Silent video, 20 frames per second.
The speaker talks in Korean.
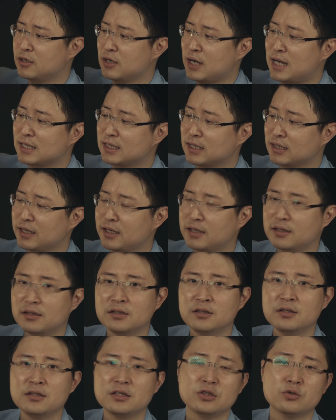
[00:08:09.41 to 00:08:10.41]
하단에
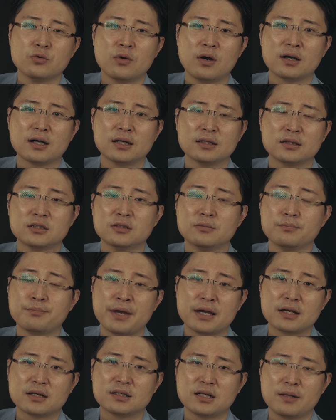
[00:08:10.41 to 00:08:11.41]
있는 이와 같은
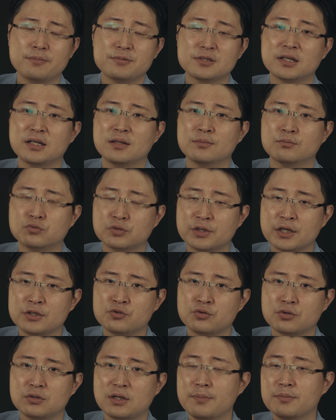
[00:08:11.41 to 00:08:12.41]
100g짜리
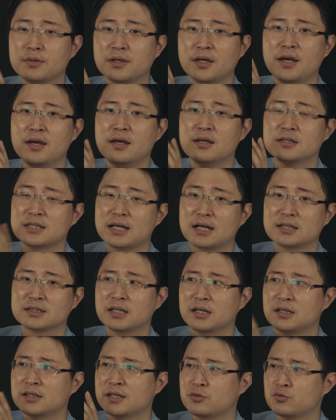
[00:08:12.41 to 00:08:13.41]
무게추를 함께
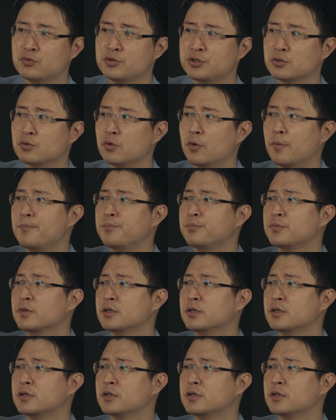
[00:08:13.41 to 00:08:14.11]
장착을 해 주시고